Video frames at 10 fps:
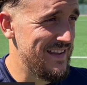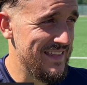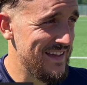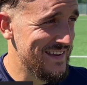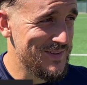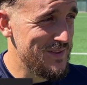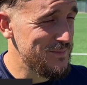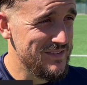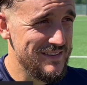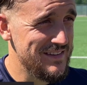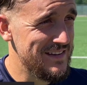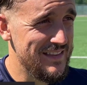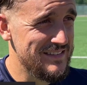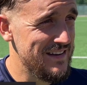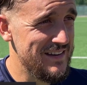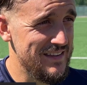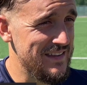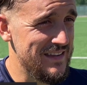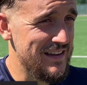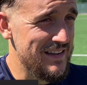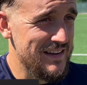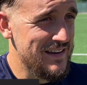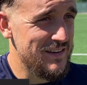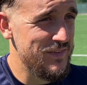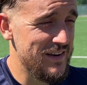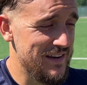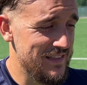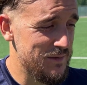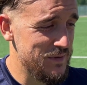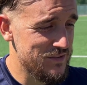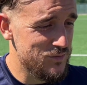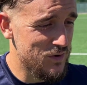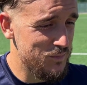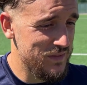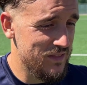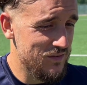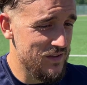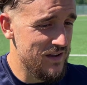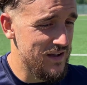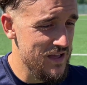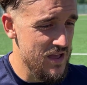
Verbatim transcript: La idea que nos da Mister es la de salir allí a ganar. Al final también es una competición ya